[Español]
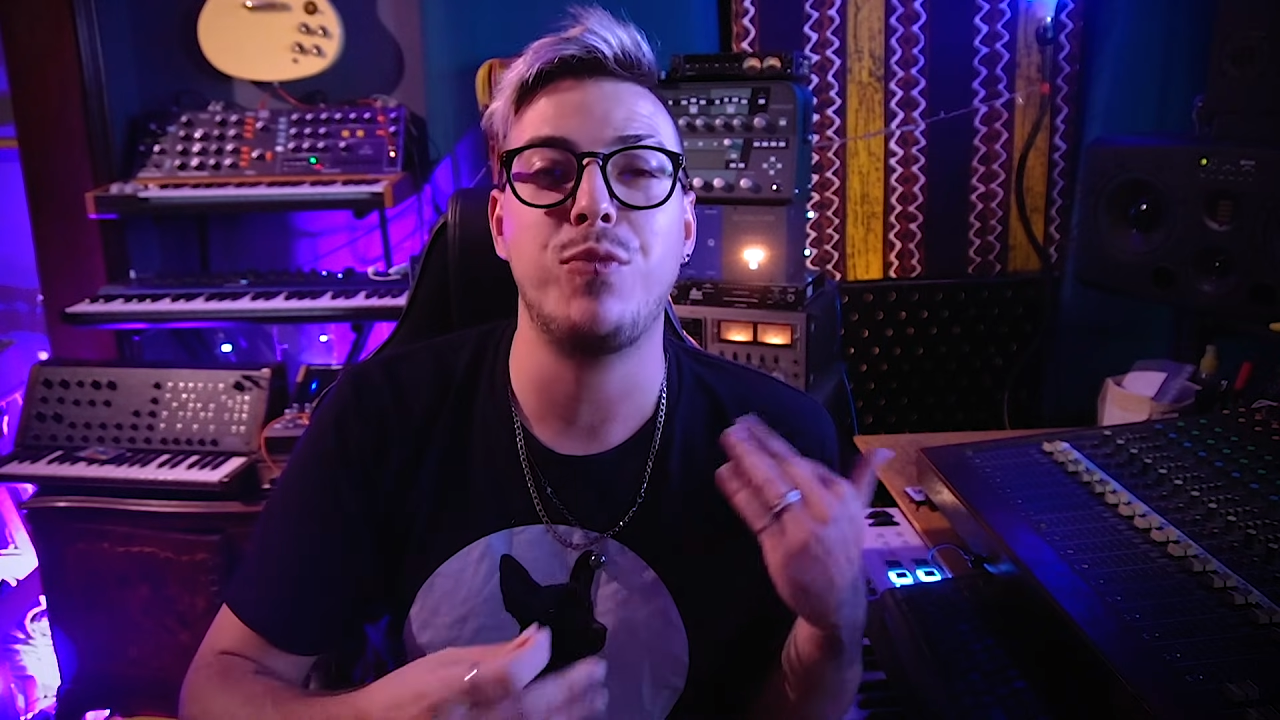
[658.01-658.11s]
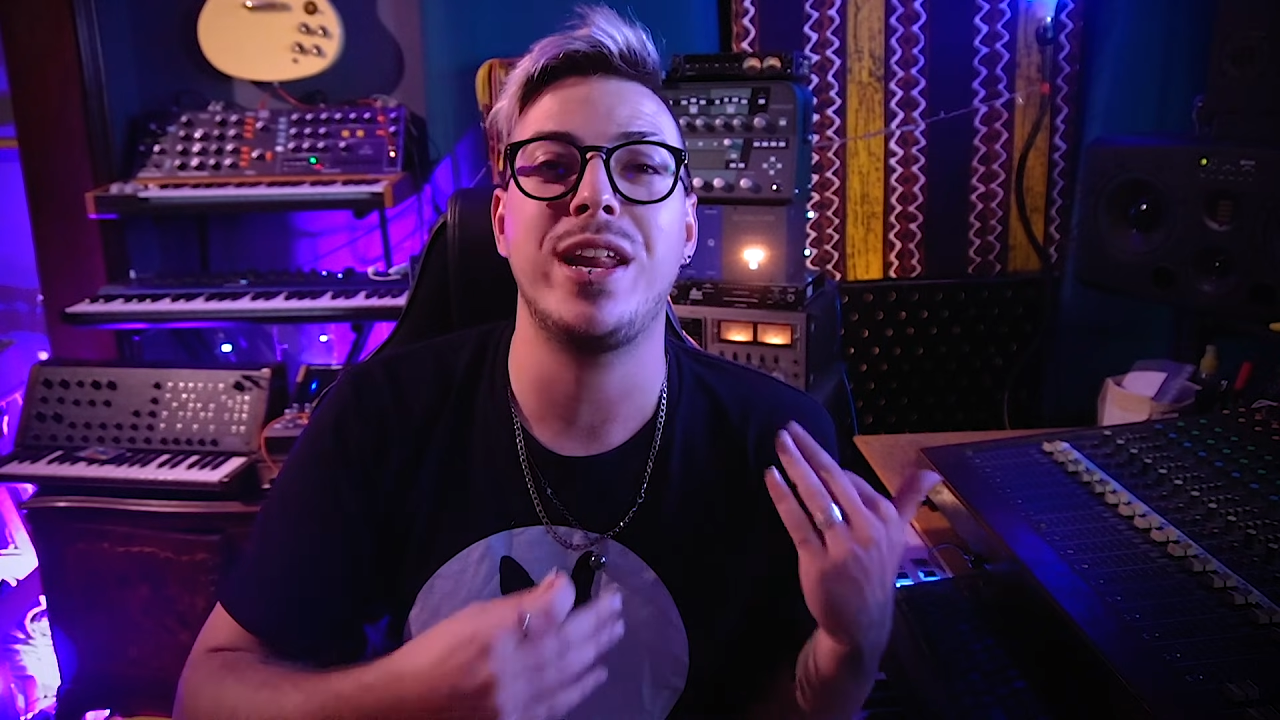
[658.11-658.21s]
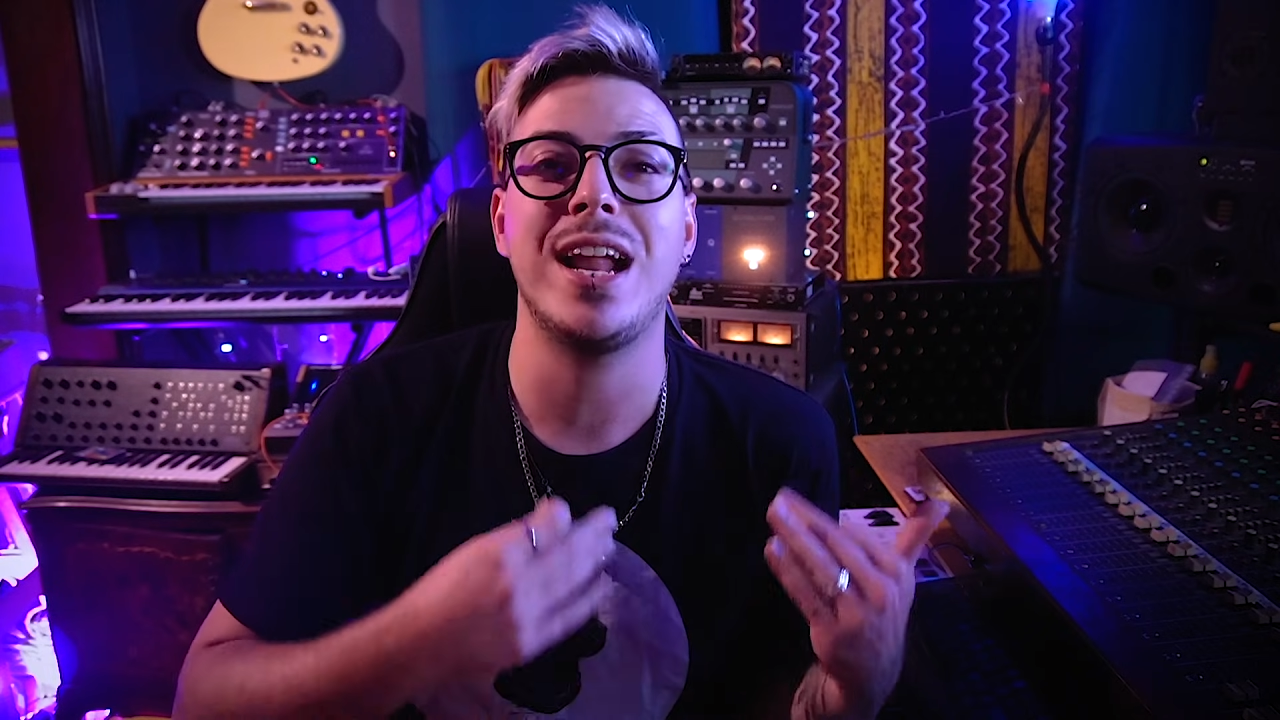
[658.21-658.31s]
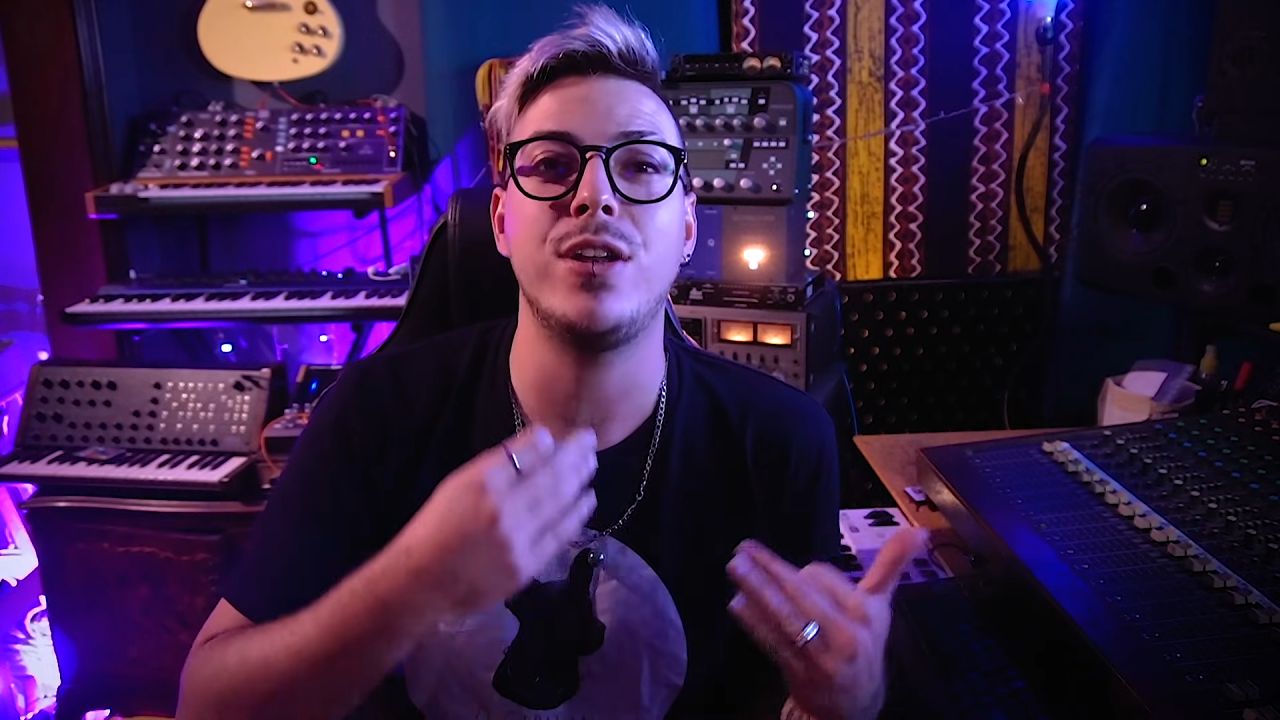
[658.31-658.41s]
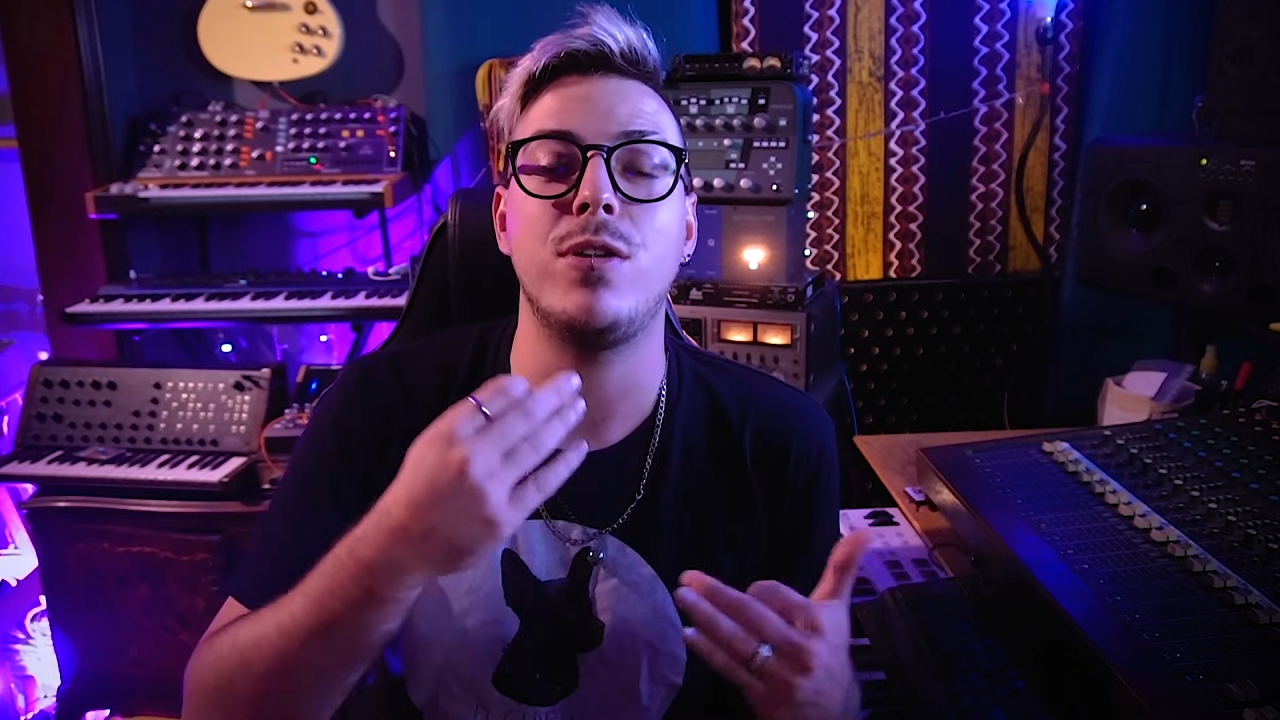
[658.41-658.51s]

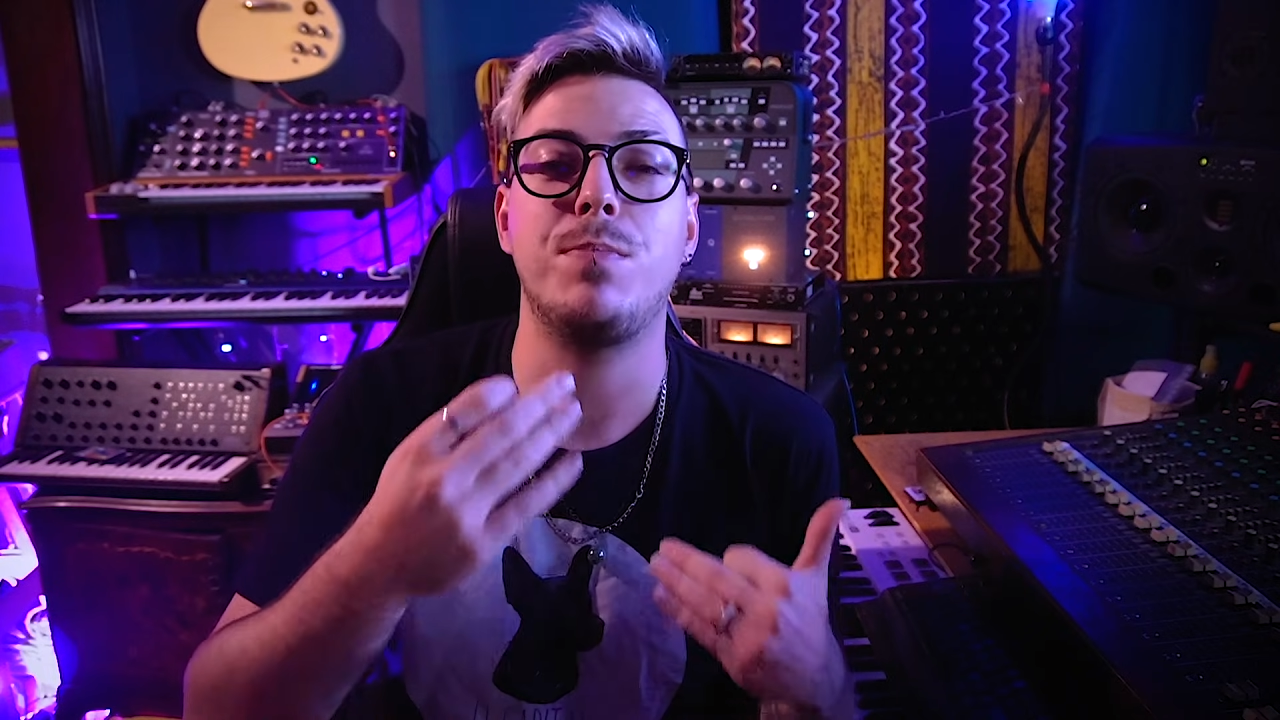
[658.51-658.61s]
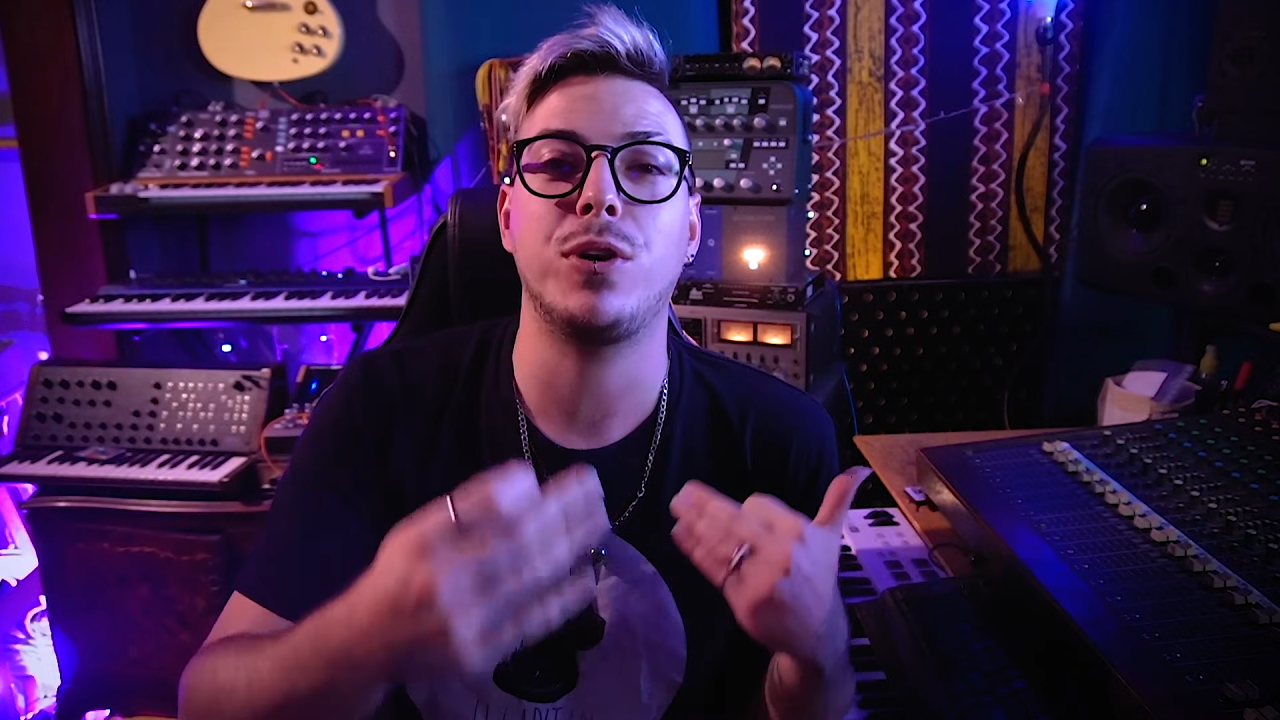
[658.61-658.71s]
frenando el